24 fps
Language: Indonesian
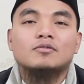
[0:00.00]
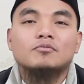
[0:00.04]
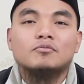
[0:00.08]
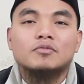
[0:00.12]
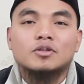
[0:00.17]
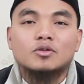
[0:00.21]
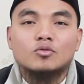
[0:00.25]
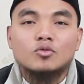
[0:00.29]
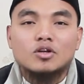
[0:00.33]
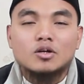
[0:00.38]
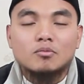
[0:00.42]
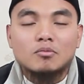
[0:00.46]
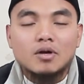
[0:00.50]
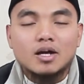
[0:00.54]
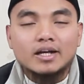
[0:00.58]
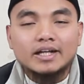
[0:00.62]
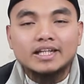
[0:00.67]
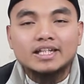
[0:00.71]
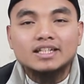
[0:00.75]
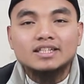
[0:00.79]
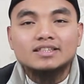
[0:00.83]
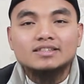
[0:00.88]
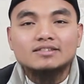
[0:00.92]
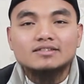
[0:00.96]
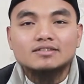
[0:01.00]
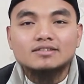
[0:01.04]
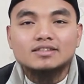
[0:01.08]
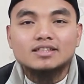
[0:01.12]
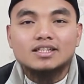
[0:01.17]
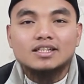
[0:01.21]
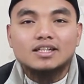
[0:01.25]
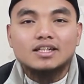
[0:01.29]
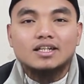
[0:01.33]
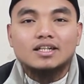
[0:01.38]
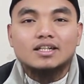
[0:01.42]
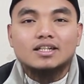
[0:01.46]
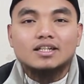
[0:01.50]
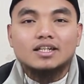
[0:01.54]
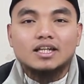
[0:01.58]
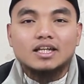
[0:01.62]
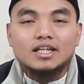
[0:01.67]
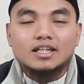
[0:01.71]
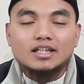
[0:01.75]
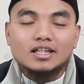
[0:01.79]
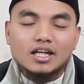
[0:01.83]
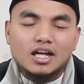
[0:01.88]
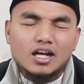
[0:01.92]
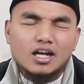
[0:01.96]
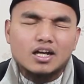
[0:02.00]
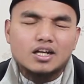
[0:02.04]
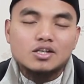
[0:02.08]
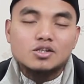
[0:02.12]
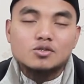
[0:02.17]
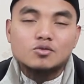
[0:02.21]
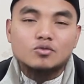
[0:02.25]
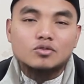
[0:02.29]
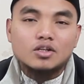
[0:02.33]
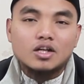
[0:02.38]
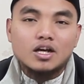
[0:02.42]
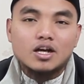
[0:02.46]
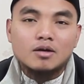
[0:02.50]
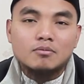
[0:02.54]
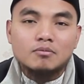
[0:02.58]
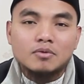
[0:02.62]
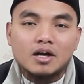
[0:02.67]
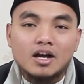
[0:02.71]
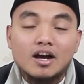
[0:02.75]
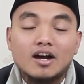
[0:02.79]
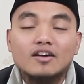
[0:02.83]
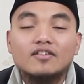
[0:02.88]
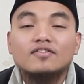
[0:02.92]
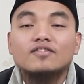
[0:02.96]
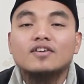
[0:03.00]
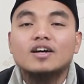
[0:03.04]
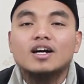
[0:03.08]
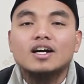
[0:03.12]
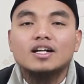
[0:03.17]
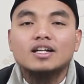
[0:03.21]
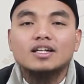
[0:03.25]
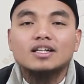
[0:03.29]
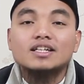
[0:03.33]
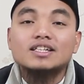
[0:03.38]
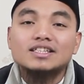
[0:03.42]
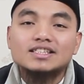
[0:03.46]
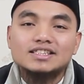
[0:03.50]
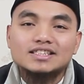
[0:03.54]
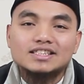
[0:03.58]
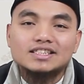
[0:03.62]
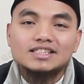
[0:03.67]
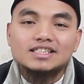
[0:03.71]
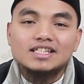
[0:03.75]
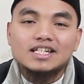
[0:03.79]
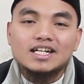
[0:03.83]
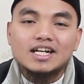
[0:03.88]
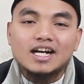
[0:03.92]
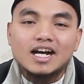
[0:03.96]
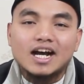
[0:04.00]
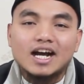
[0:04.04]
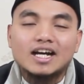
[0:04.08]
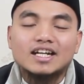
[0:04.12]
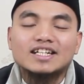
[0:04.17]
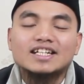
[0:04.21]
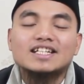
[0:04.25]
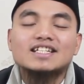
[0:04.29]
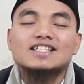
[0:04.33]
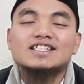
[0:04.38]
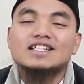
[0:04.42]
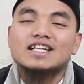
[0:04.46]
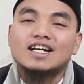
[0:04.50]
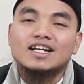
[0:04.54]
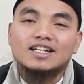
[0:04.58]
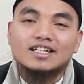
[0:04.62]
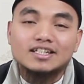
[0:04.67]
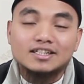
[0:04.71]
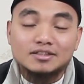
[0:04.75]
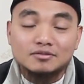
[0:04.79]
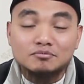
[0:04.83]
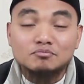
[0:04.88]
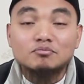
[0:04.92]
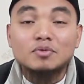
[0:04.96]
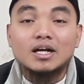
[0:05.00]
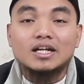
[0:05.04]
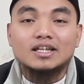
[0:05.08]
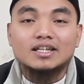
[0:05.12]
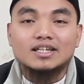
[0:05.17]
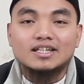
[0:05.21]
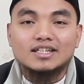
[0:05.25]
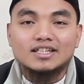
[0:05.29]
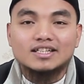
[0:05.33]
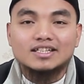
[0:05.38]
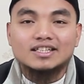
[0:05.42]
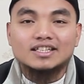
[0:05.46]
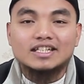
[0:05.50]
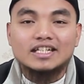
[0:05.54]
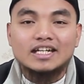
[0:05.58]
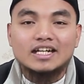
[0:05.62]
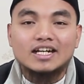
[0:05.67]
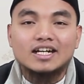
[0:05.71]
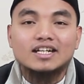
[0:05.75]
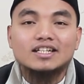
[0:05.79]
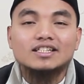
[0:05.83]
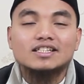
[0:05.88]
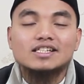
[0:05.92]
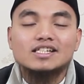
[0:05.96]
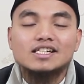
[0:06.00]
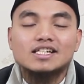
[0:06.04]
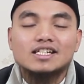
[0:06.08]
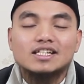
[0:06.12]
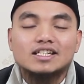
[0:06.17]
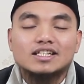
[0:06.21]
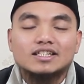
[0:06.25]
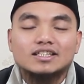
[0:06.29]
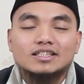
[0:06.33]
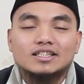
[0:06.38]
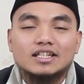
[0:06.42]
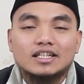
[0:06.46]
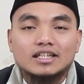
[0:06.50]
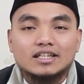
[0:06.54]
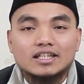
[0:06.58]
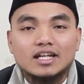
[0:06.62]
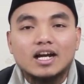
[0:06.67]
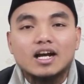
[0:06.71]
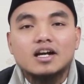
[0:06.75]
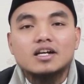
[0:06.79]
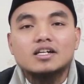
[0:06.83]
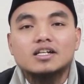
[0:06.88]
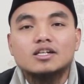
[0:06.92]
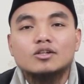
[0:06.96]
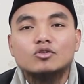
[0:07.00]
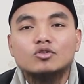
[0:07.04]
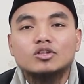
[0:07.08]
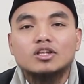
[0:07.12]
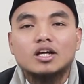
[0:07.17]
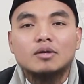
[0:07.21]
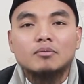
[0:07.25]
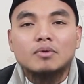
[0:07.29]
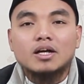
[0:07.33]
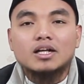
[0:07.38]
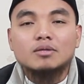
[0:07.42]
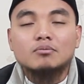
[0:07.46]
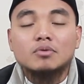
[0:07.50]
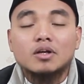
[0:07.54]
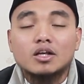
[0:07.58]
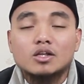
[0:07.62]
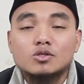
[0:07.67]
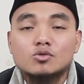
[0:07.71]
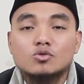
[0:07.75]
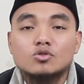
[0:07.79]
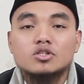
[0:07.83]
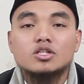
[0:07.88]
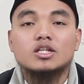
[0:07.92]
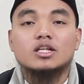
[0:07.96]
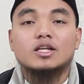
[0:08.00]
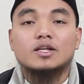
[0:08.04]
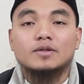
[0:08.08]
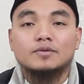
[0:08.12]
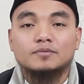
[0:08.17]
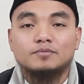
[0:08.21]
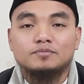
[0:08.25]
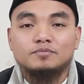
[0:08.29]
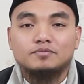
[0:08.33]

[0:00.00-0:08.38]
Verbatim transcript: minggu kemarin kita sudah menghafal hadis yang keempat ya, tentang keutamaan bersuci.